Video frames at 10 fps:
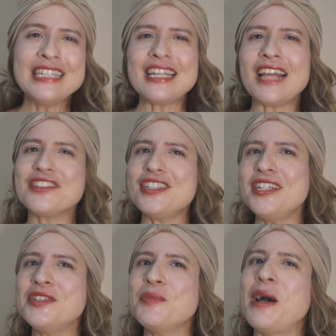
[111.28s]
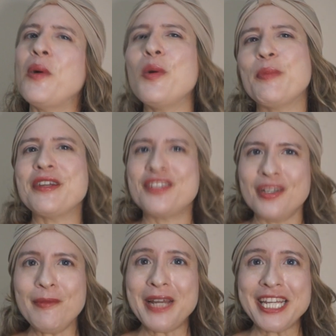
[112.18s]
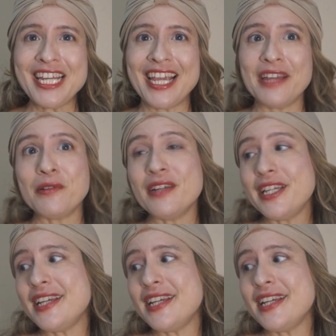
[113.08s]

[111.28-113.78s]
trajando uma roupa de marinheiro